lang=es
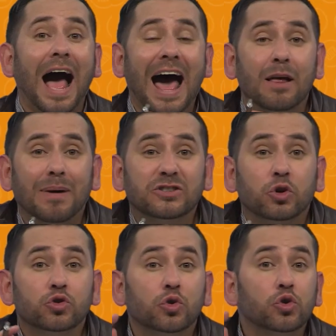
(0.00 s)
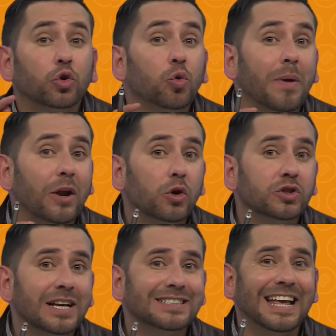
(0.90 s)
Además construyó
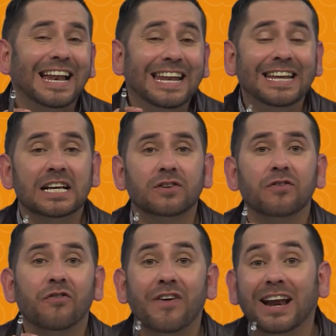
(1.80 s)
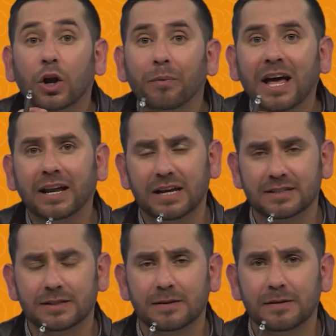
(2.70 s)
numerosas líneas
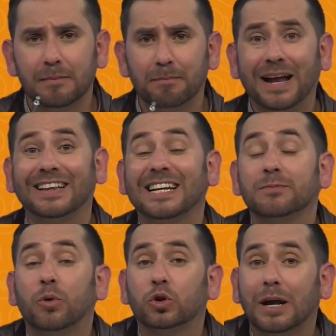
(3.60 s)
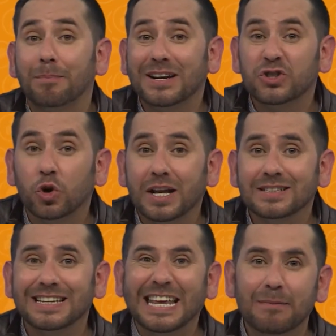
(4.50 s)
ferroviarias para transportar
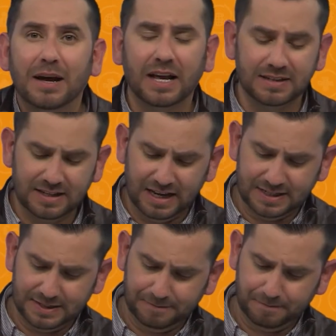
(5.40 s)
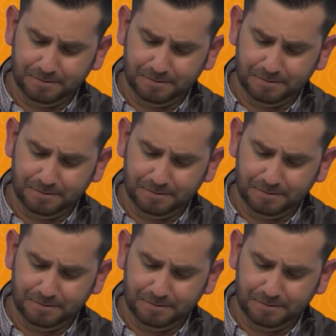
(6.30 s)
personas y mercancías.